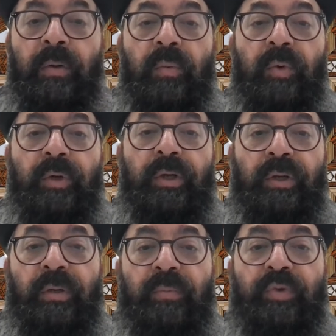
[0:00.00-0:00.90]

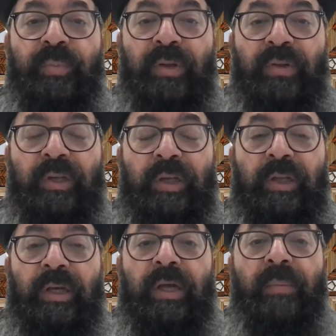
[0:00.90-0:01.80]
ومش بس
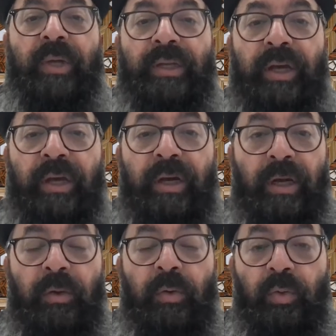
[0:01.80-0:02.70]
كده كمان يحرق
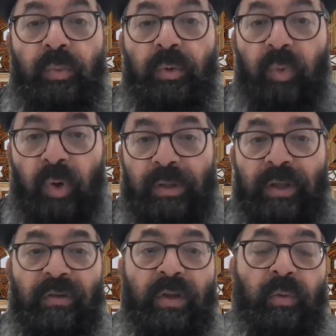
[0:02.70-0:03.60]
الكتب
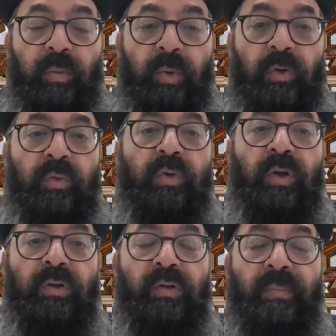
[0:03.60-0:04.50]
المقدسة
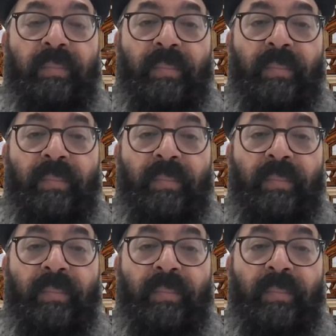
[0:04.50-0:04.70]
والمخطوطات